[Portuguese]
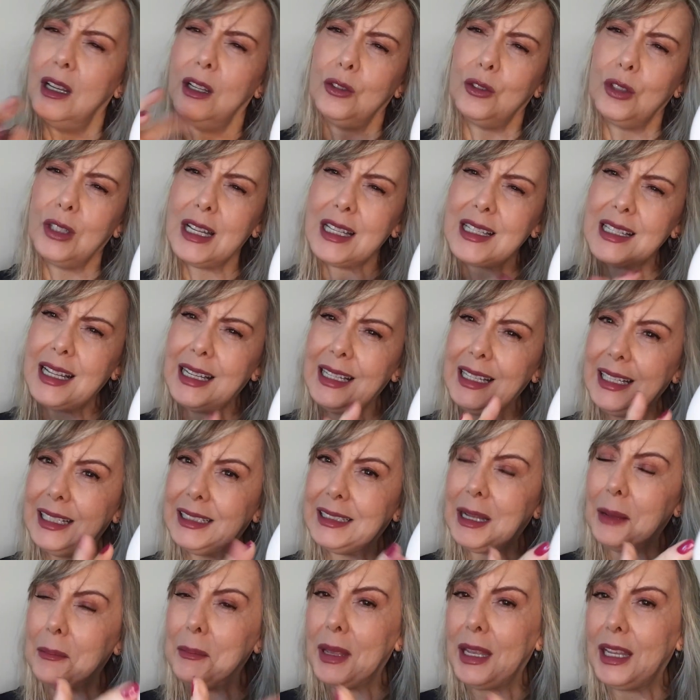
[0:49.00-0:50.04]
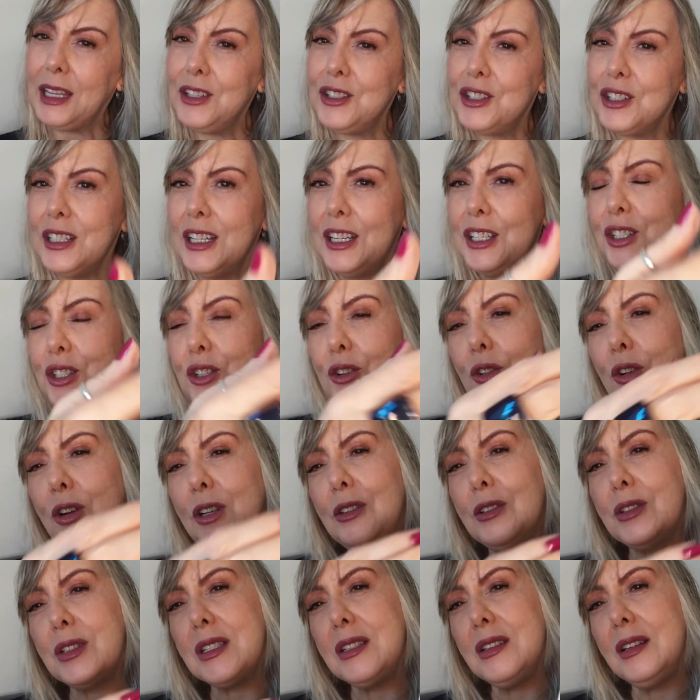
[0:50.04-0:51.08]
toda essa linha da Mandy, né, de
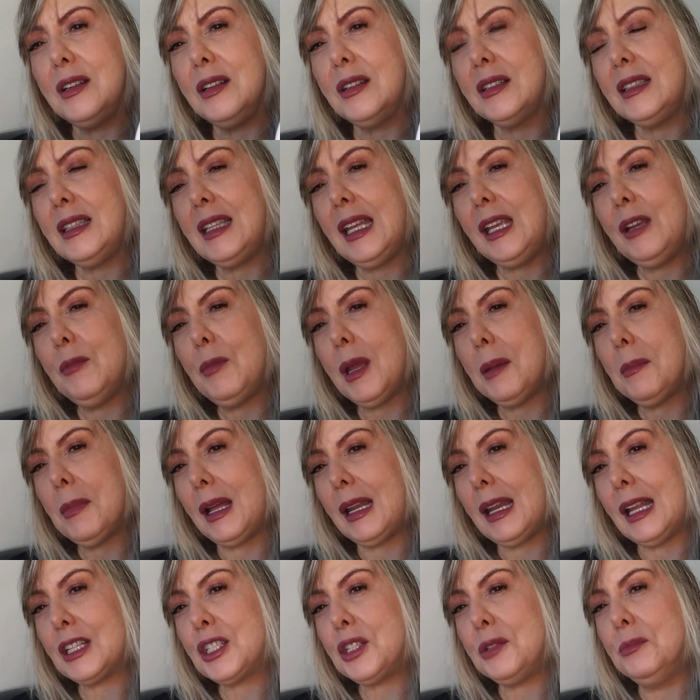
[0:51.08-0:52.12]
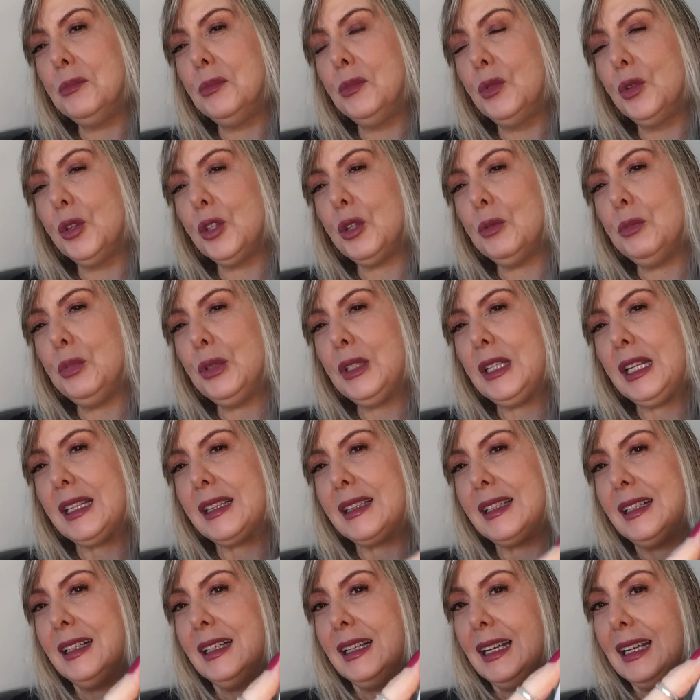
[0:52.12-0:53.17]
olhos tem uma embalagem muito
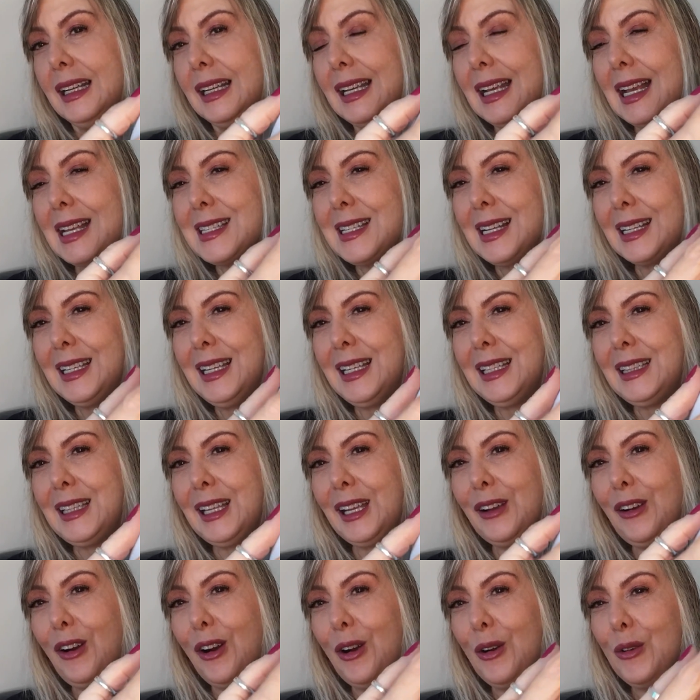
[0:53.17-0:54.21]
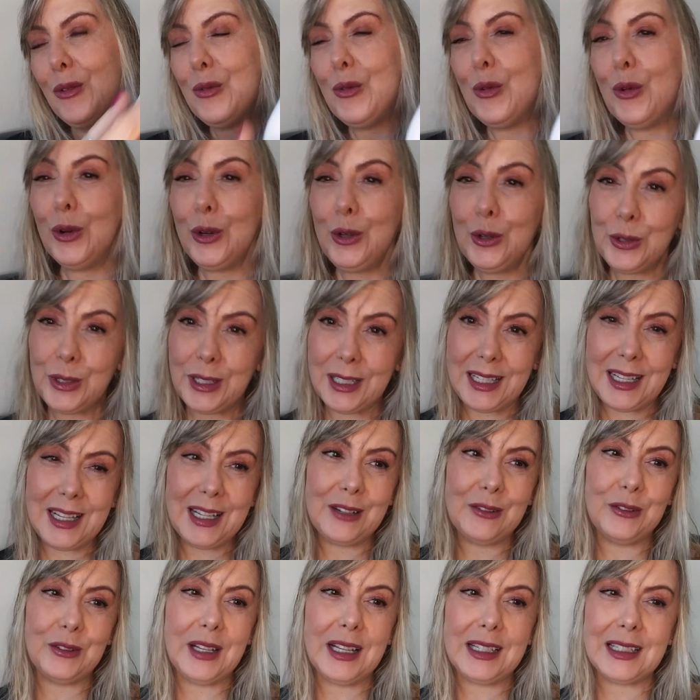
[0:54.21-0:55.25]
bonita. E essa aqui tem, ó, o olho
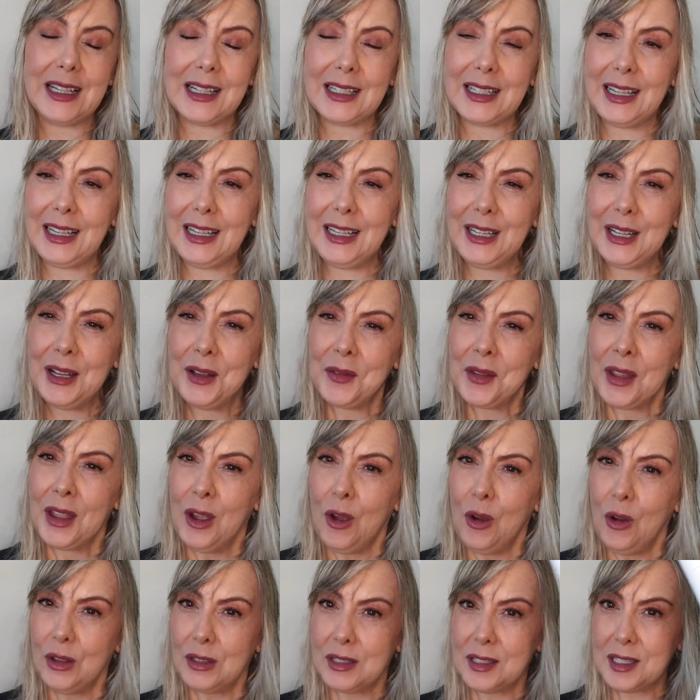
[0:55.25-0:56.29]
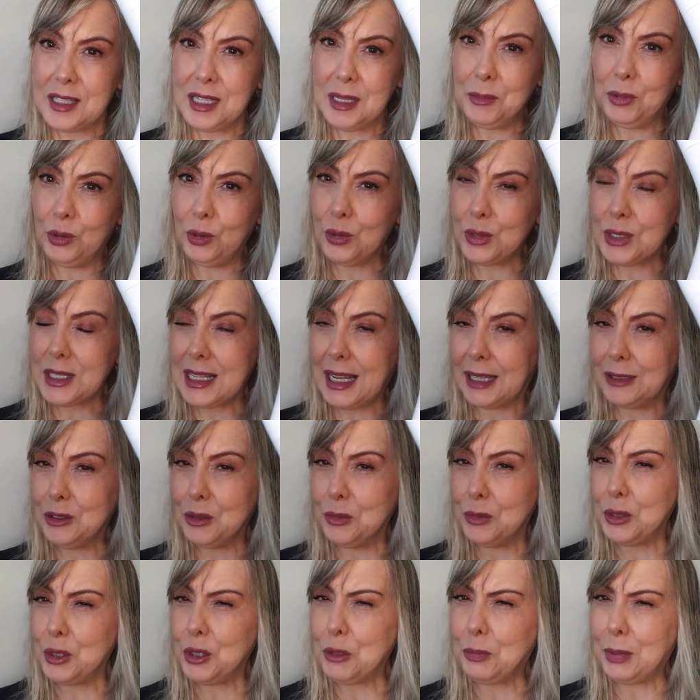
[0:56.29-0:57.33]
grego, né, que é aquele símbolo
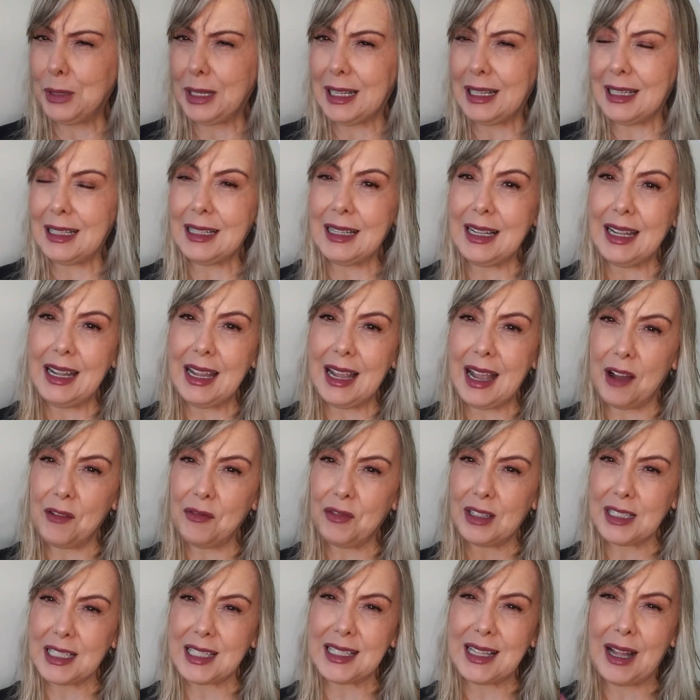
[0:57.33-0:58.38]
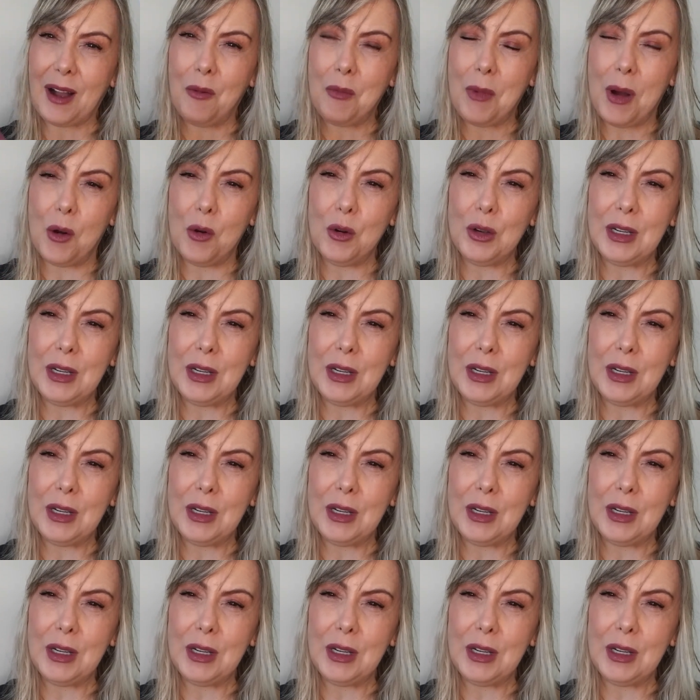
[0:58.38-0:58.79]
usado muito para é, afastar o mal